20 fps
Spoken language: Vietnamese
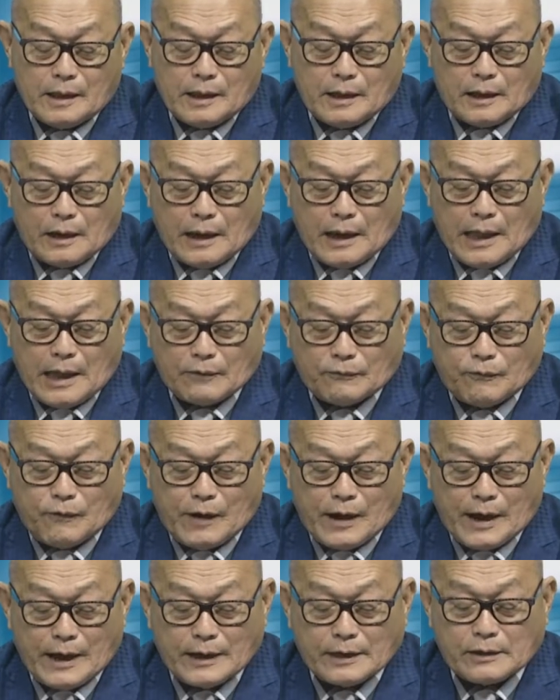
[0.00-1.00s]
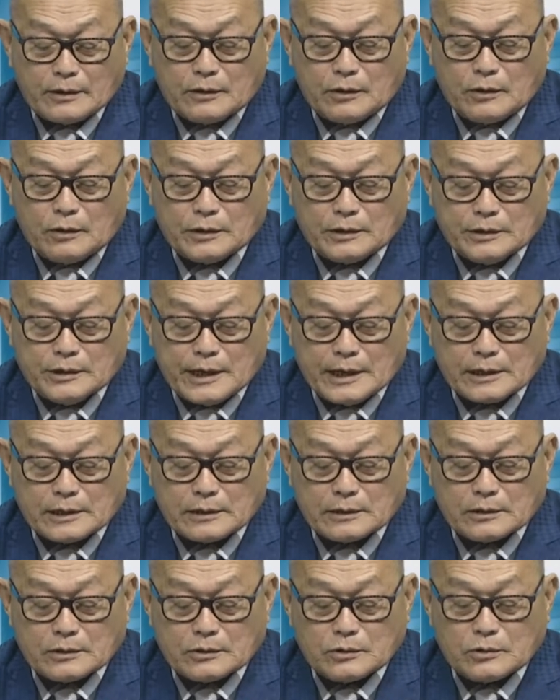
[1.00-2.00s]
là phải
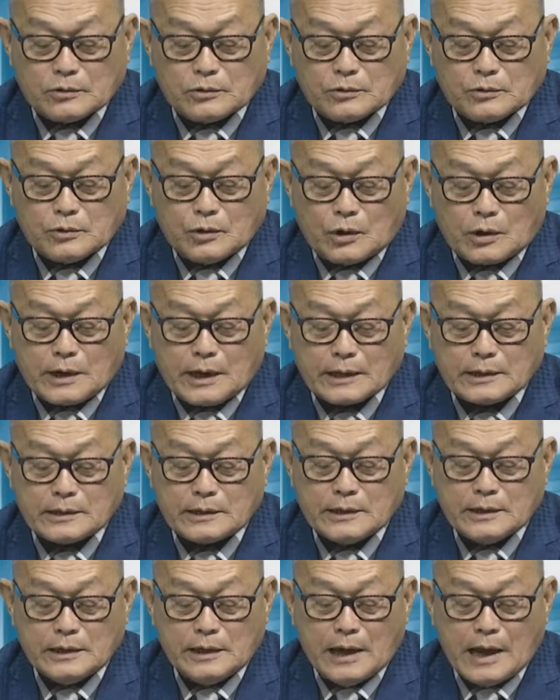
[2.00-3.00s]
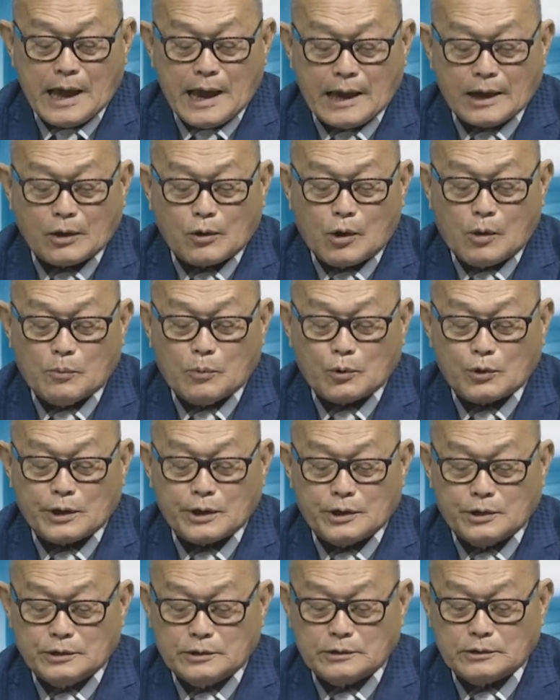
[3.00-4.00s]
dành cho khách đi lại có một cái
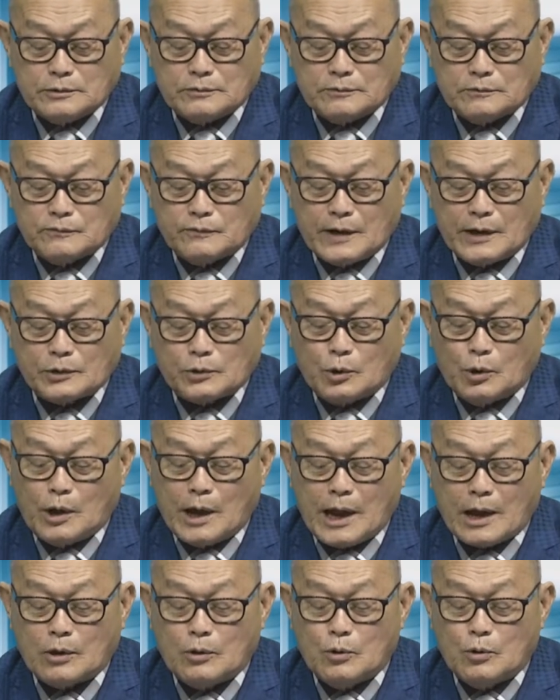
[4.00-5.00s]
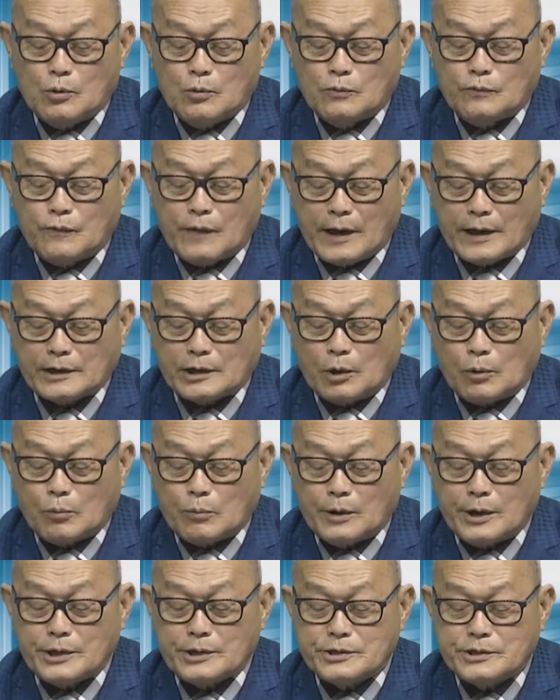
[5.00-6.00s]
đường và chỗ ăn uống phải rộng
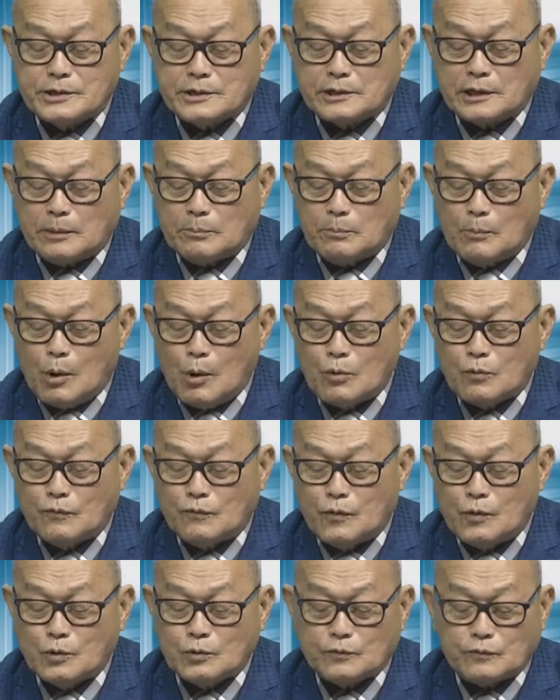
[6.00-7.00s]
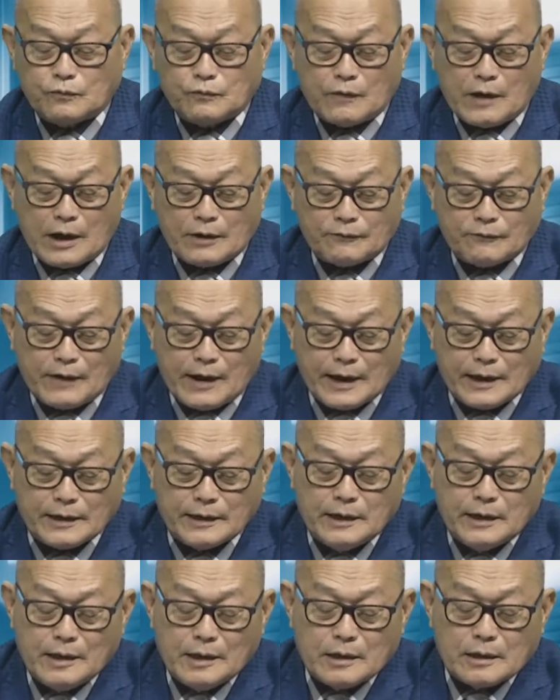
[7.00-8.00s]
ít nhất là 4 phút và phải
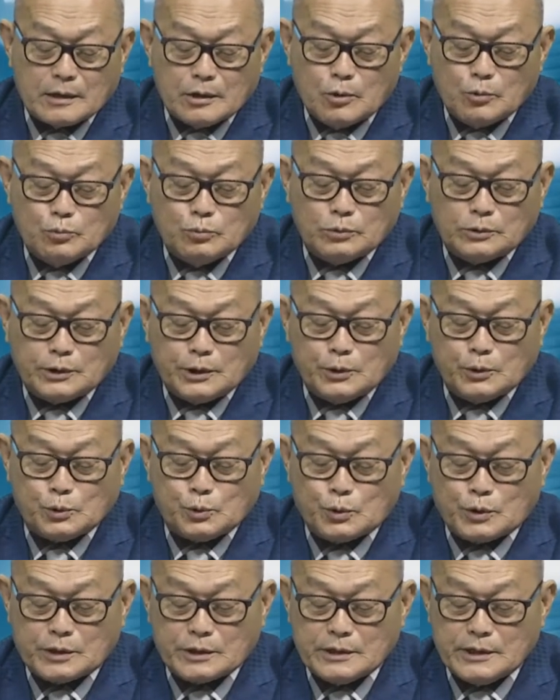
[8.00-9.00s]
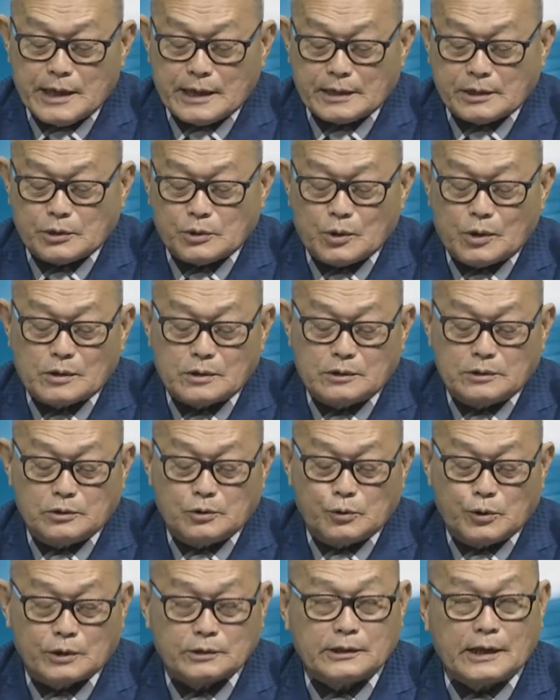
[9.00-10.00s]
đúng tiêu chuẩn dành cho người
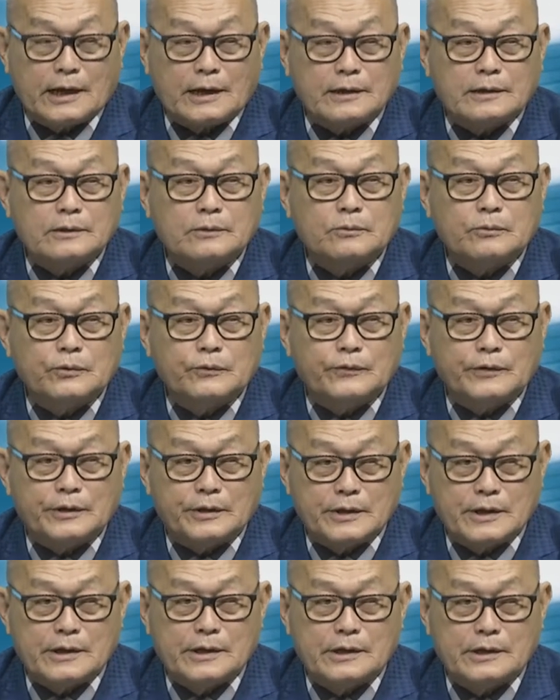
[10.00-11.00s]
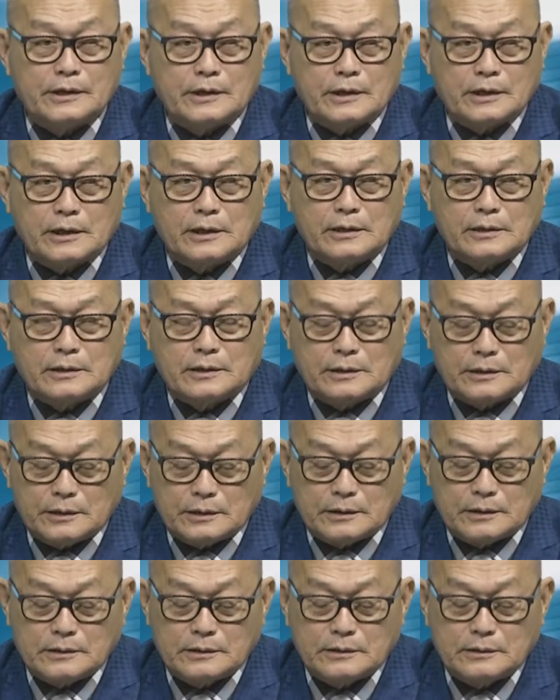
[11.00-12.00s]
khuyết tật. Quý vị nhớ những
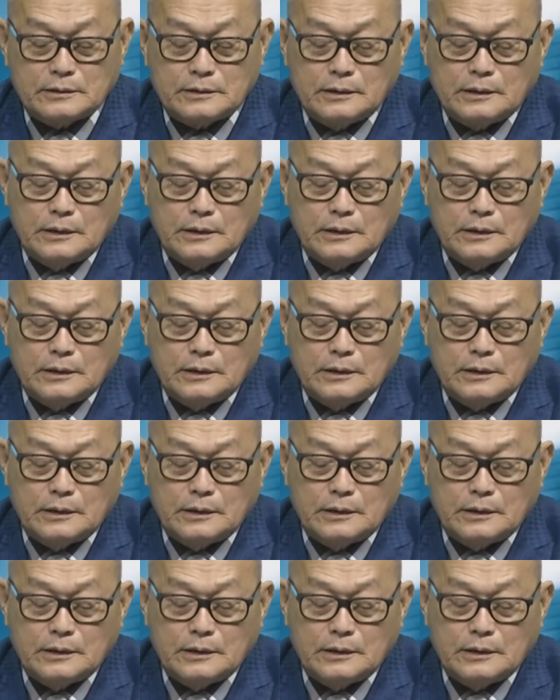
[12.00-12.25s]
những